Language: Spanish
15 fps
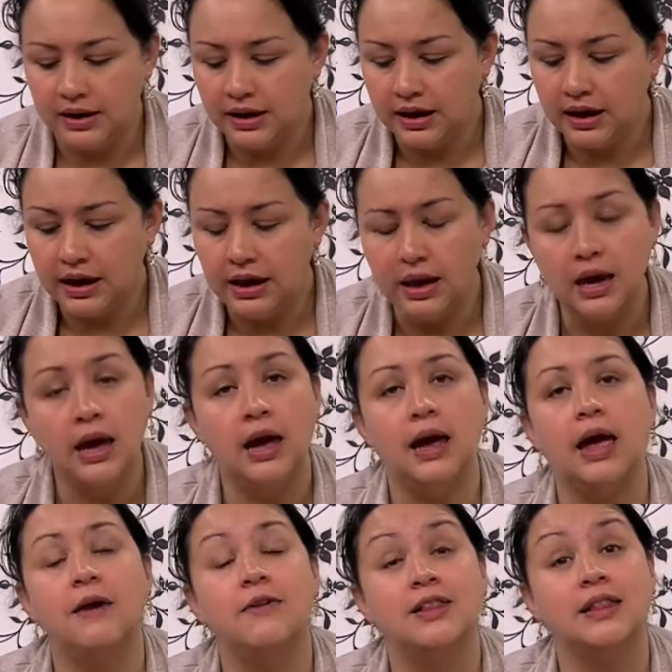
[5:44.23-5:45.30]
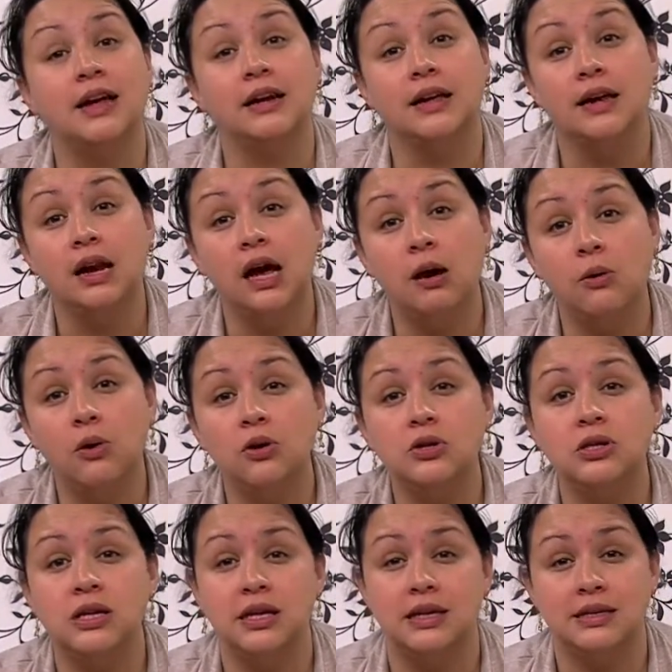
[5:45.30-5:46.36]
y eh, evitar que el jabón
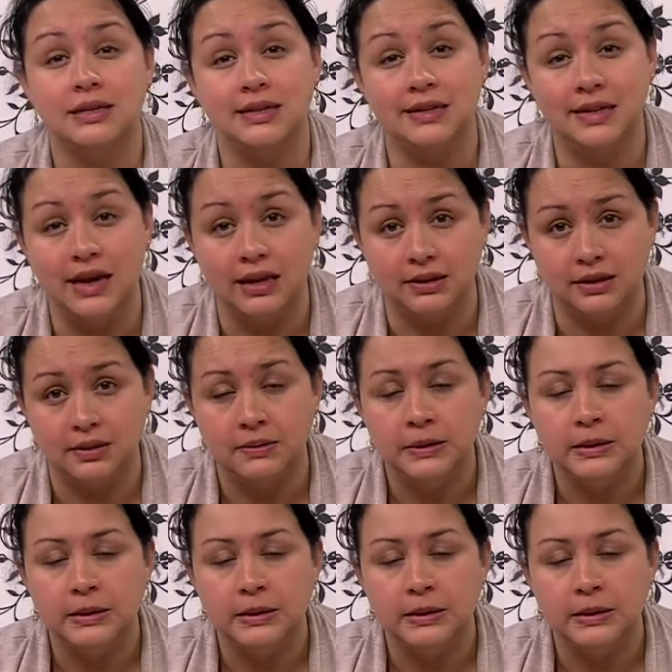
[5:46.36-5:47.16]
se deshidrate.